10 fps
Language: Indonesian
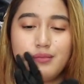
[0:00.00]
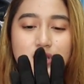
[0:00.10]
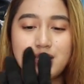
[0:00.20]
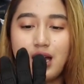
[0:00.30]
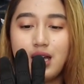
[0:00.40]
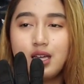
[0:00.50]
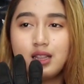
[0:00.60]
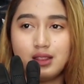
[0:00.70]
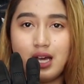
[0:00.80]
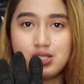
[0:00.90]
bisa
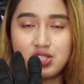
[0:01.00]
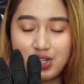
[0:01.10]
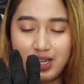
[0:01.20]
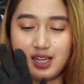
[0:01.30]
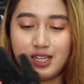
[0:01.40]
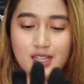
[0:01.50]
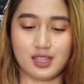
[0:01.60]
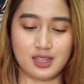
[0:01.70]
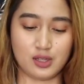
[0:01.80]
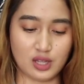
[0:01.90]
touchscreen.
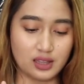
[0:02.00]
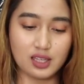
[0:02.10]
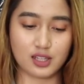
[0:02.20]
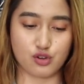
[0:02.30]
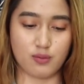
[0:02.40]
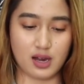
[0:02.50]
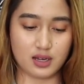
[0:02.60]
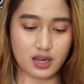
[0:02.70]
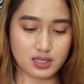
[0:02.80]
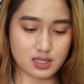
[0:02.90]
Nanti kita
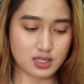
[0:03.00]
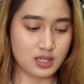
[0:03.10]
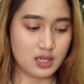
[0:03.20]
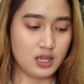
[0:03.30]
coba guys.